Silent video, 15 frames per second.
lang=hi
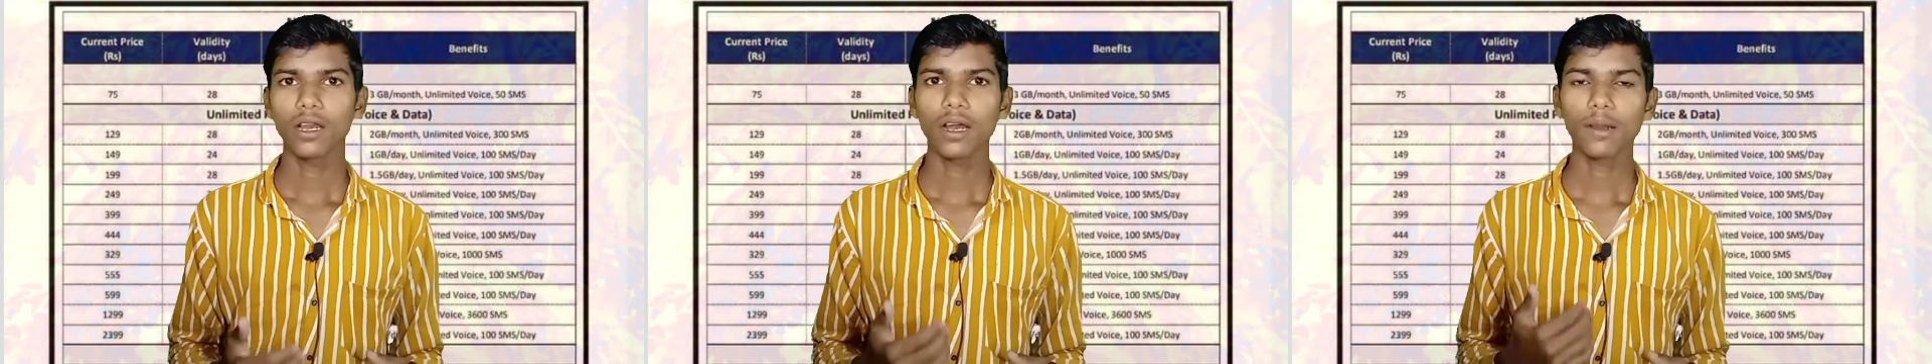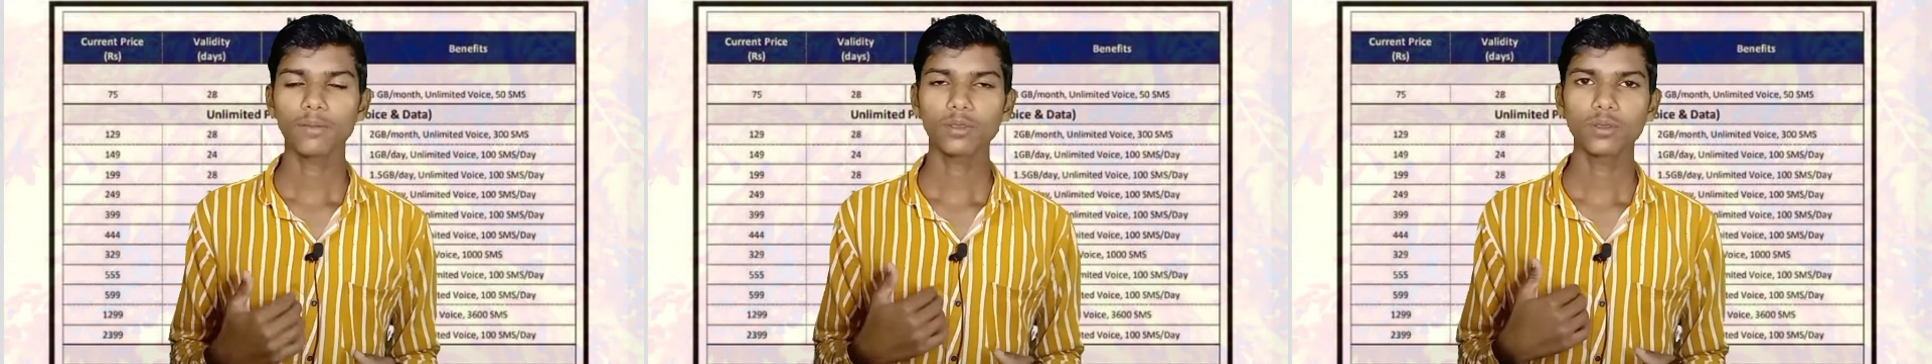
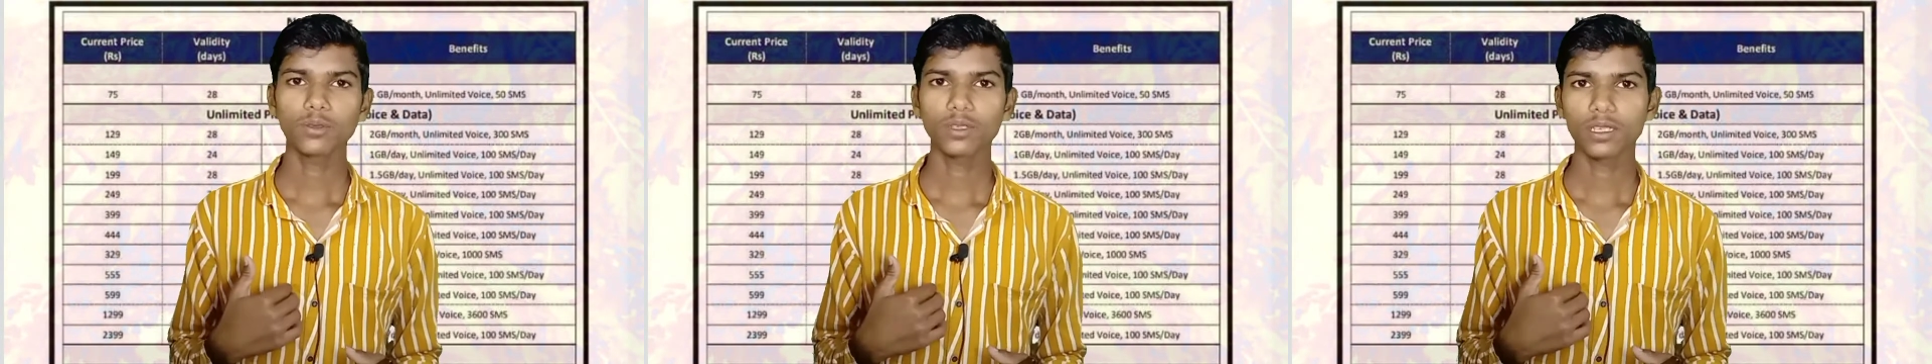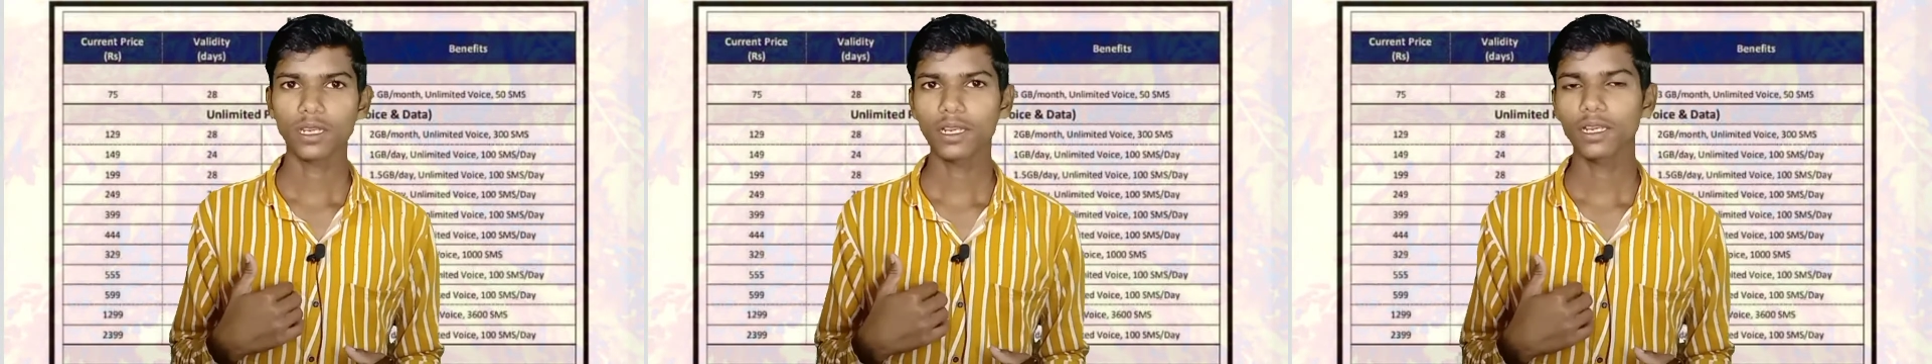आप दोस्त
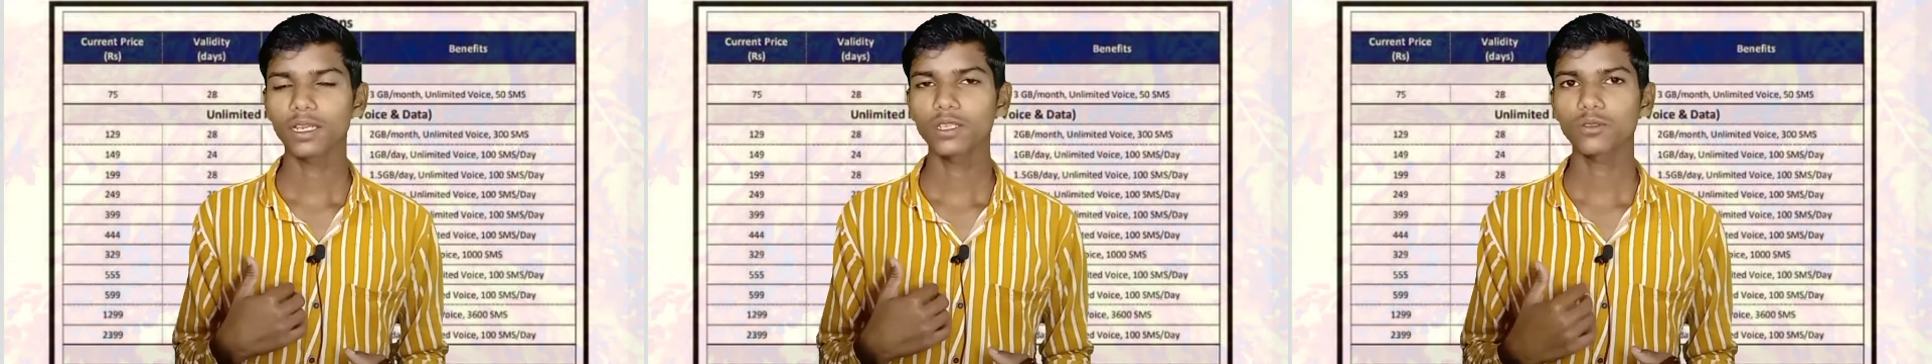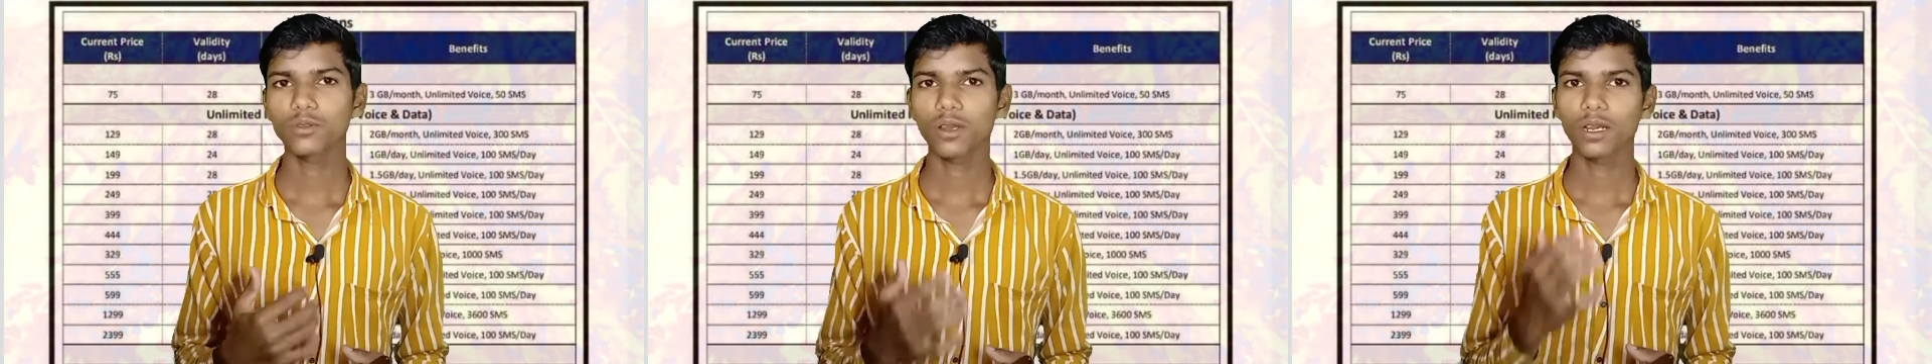नीरज ने
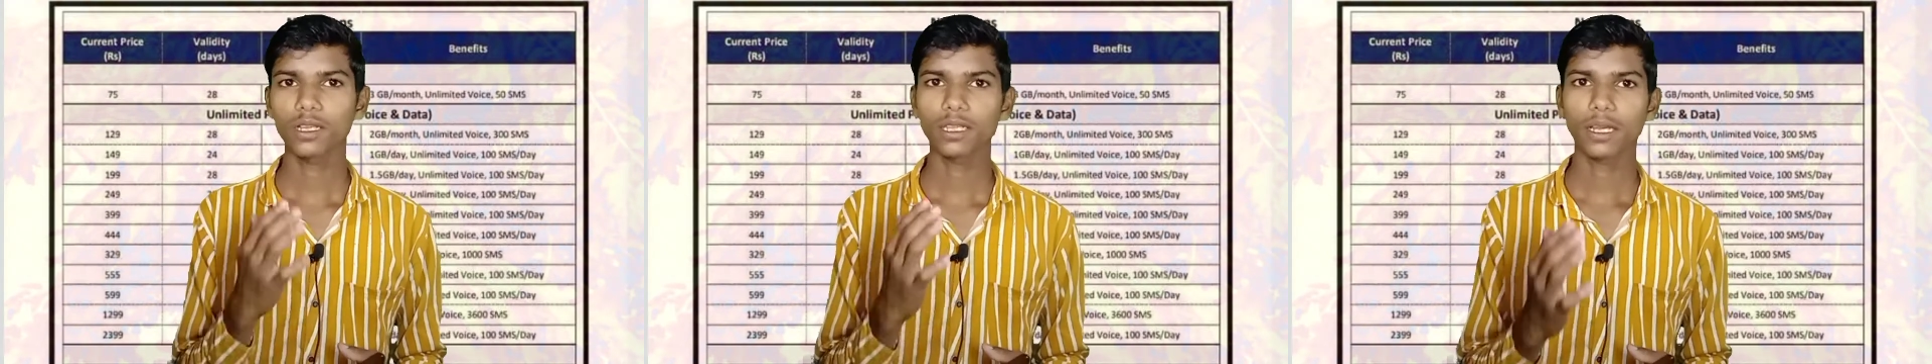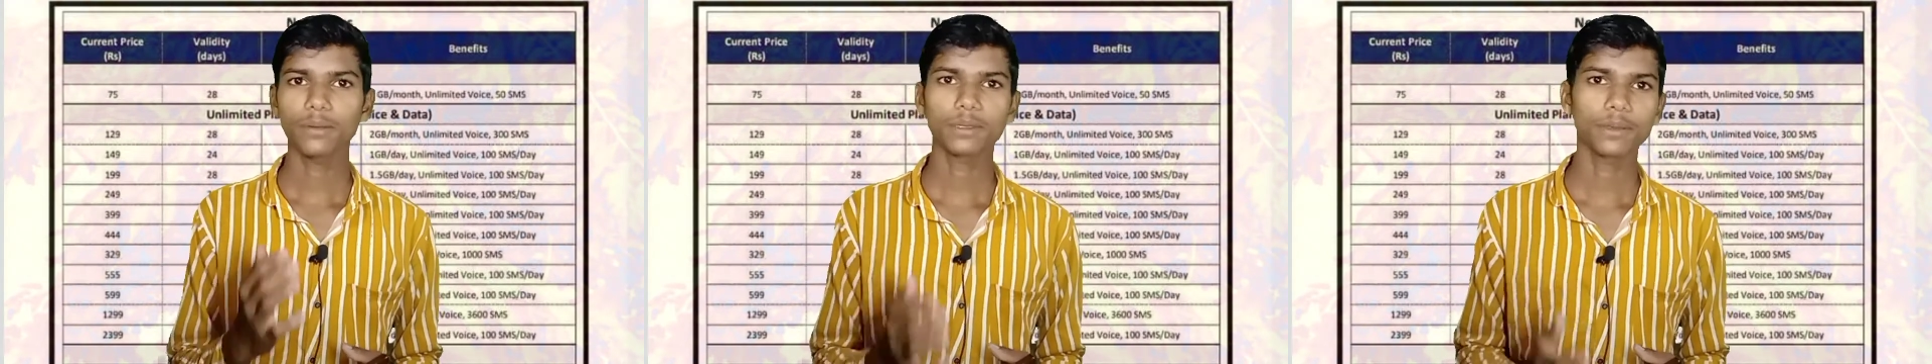की स्वागत है आप